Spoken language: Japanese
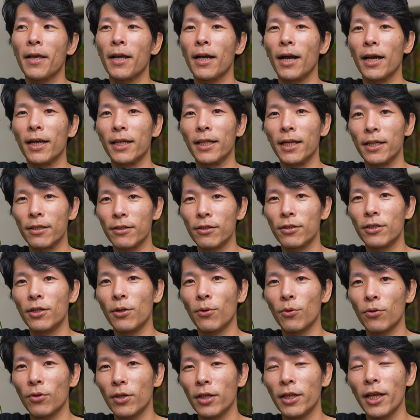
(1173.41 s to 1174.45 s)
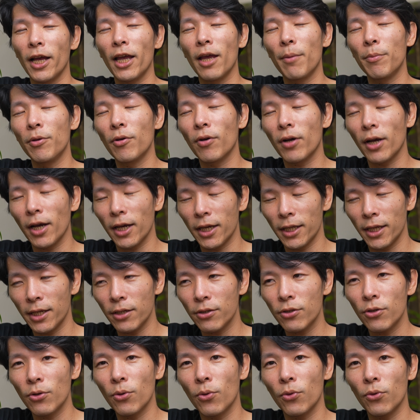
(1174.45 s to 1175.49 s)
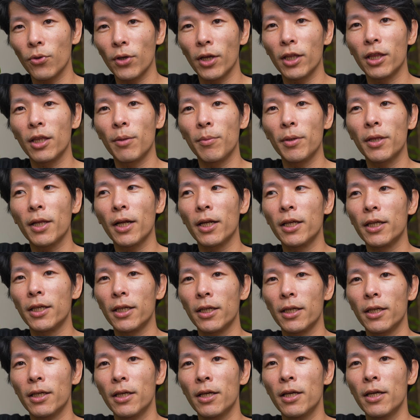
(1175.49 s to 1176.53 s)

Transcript: 書き出すっていうことに悩みを書き出すということをやってみたり、